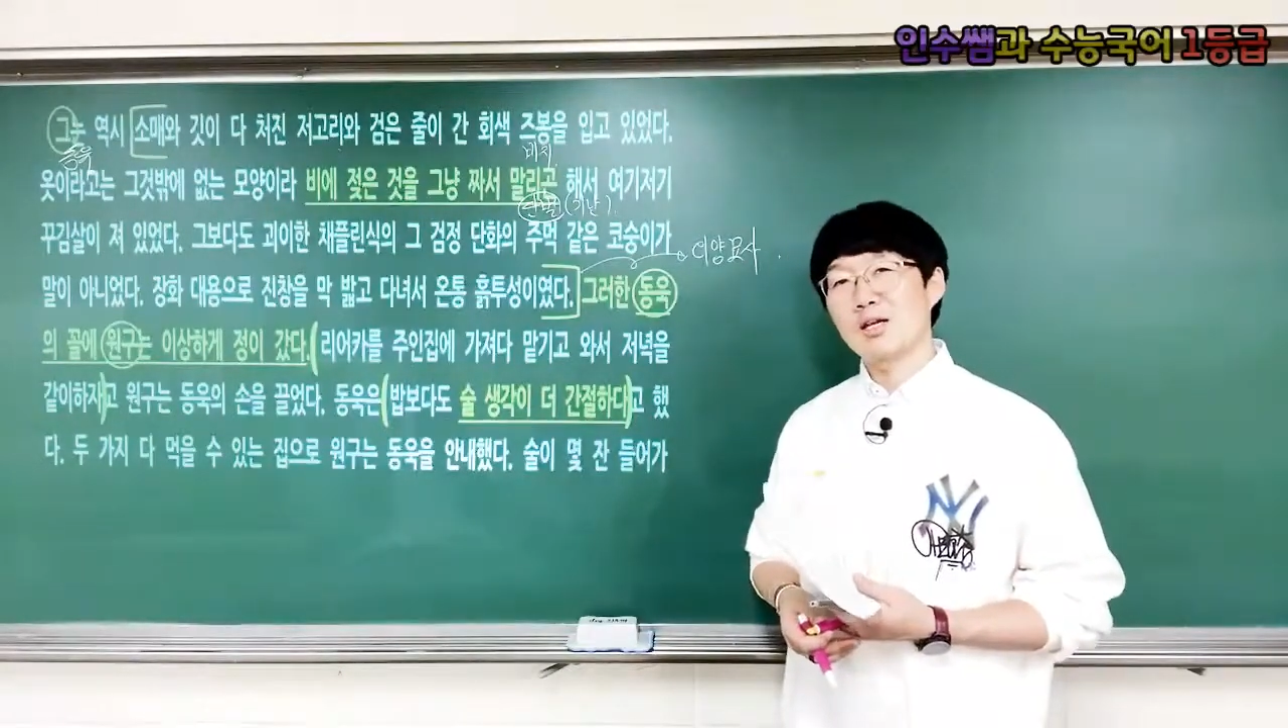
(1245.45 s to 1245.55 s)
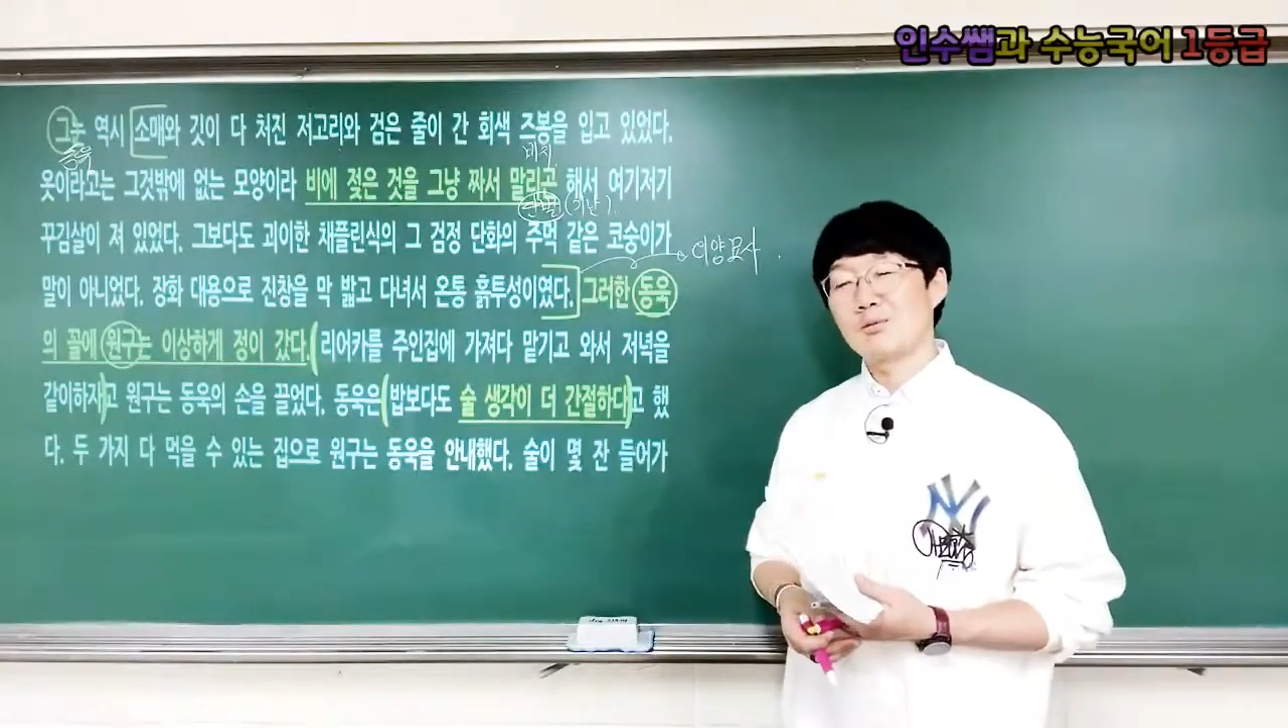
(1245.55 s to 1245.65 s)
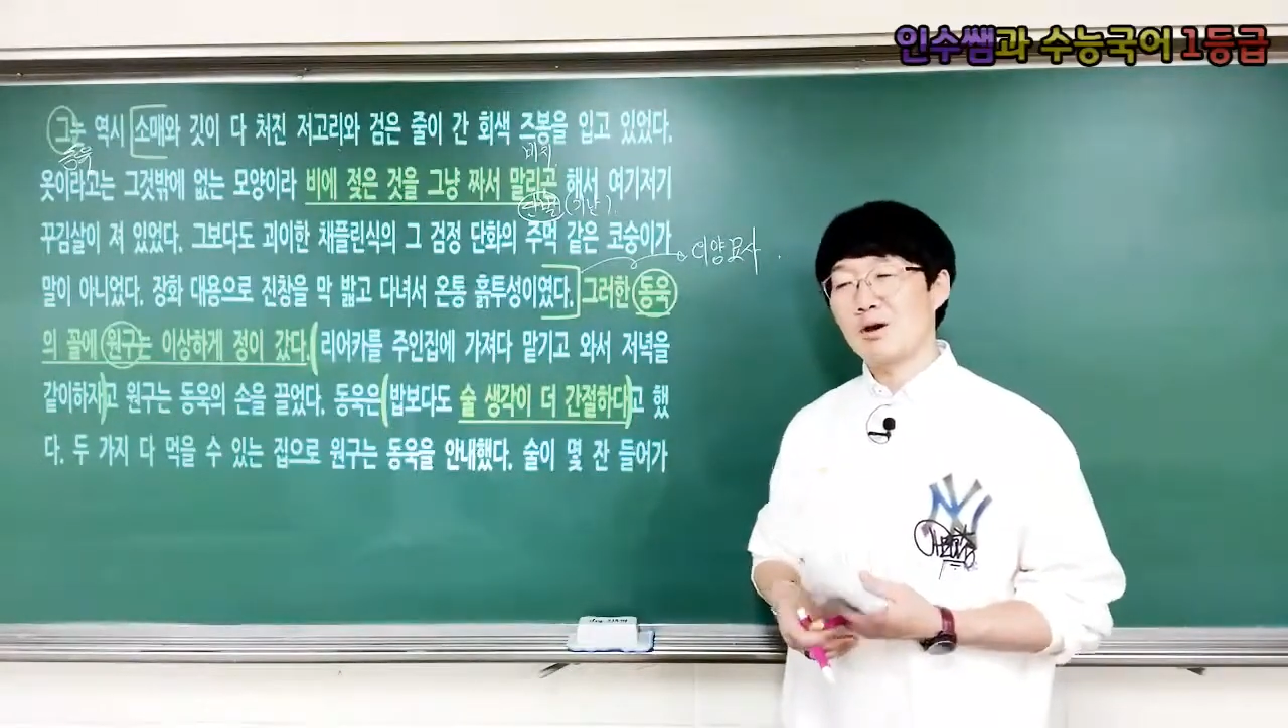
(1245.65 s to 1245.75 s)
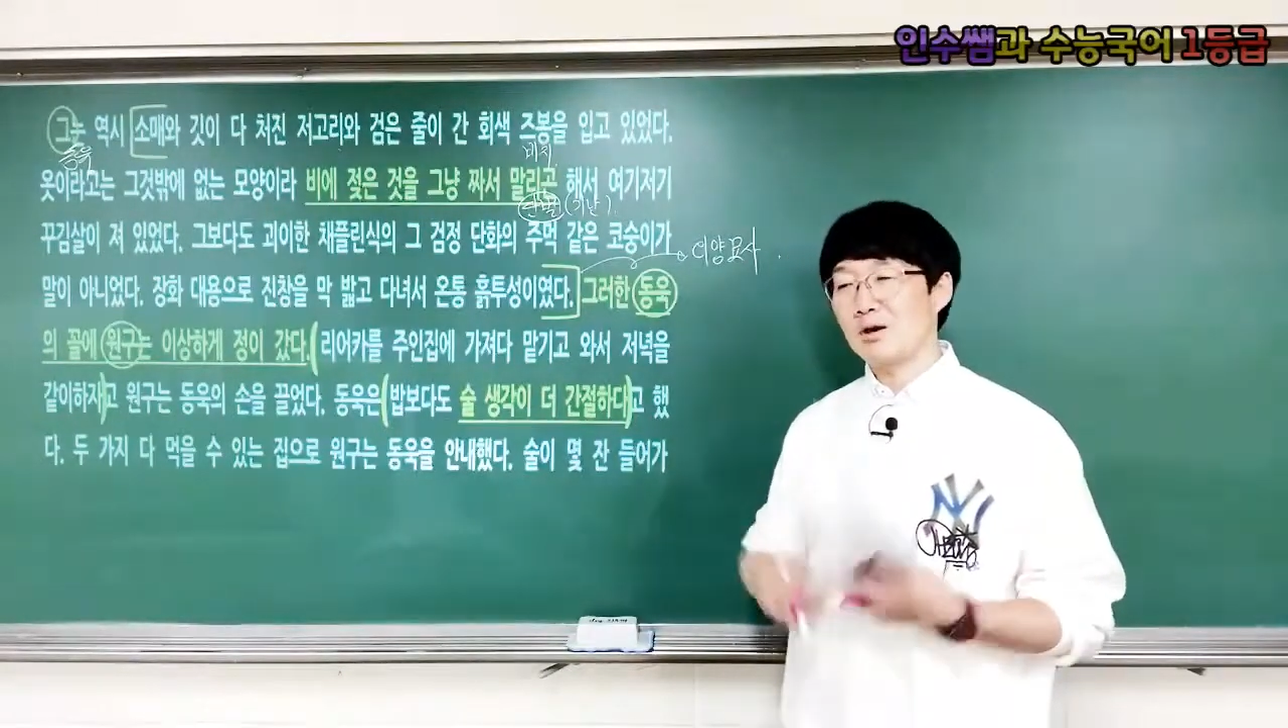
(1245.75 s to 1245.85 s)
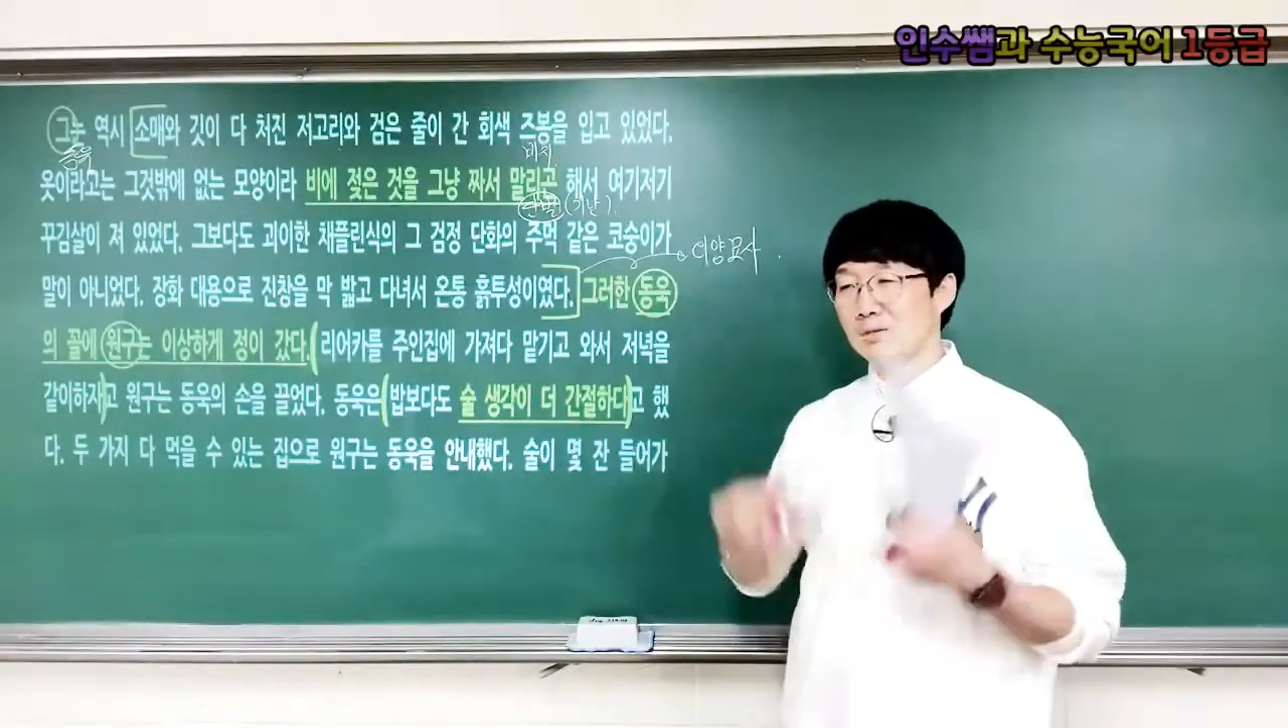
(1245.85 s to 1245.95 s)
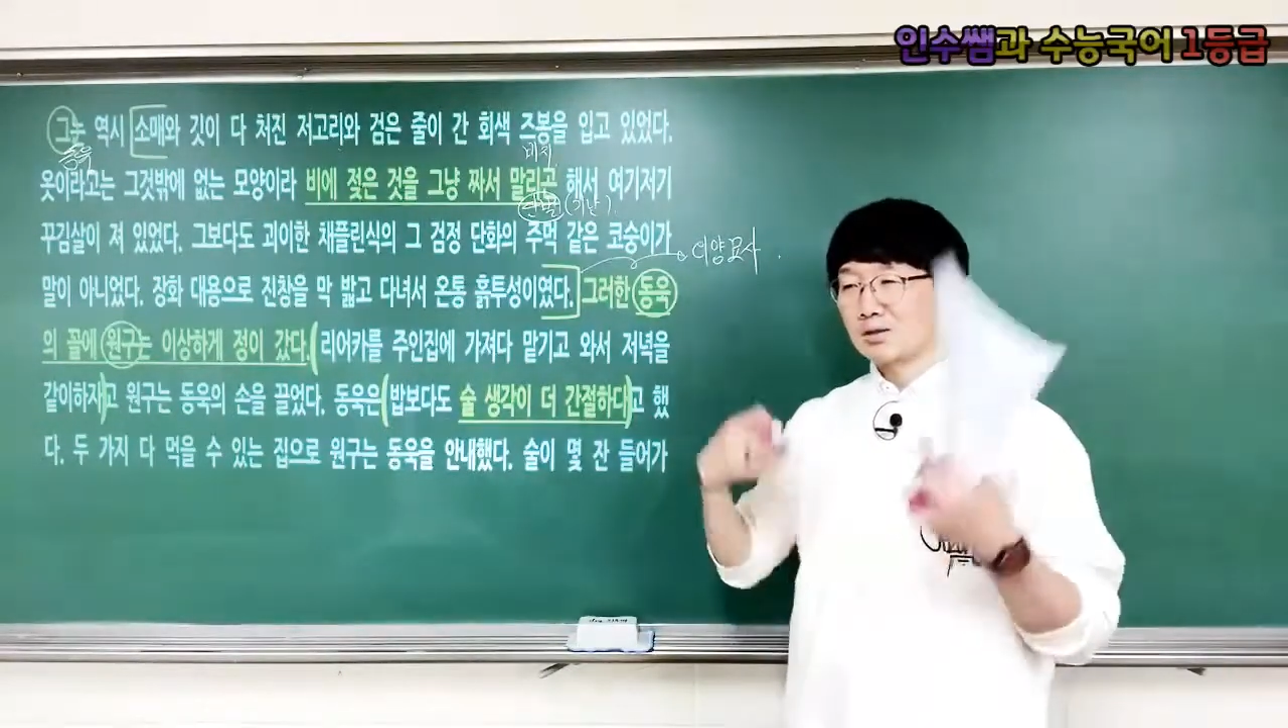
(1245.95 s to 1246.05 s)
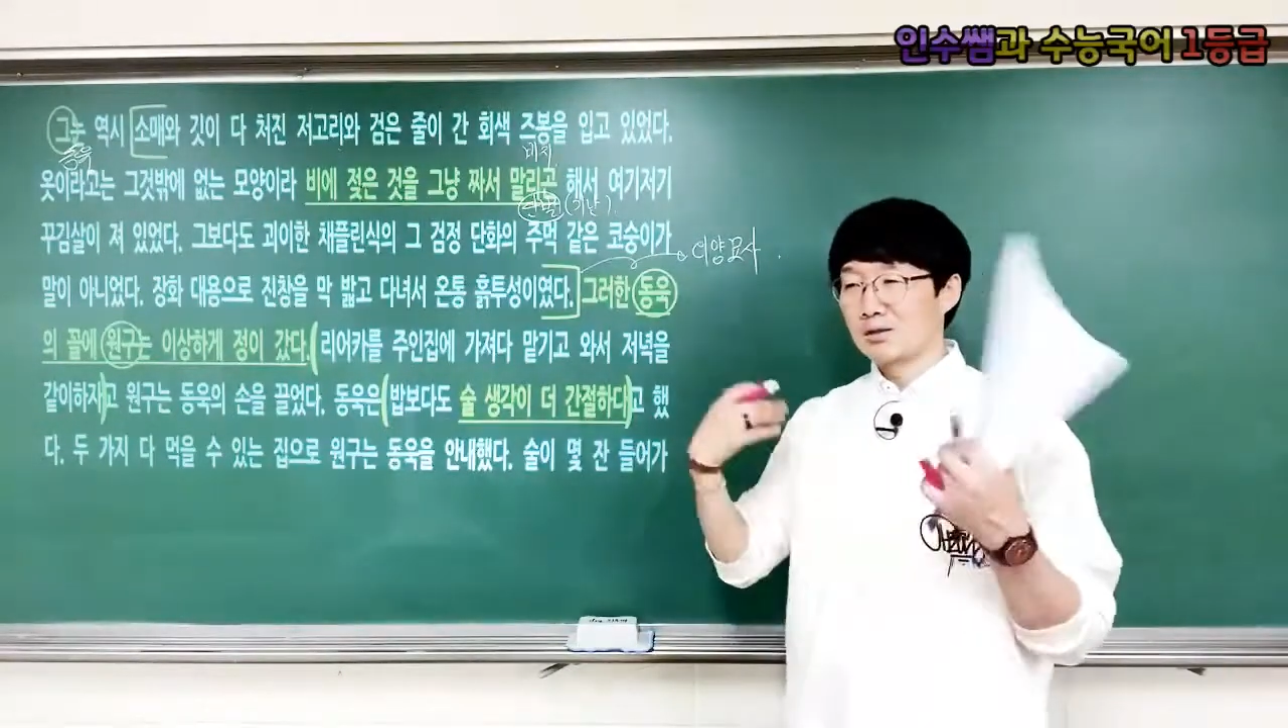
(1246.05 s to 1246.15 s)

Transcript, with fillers: 되면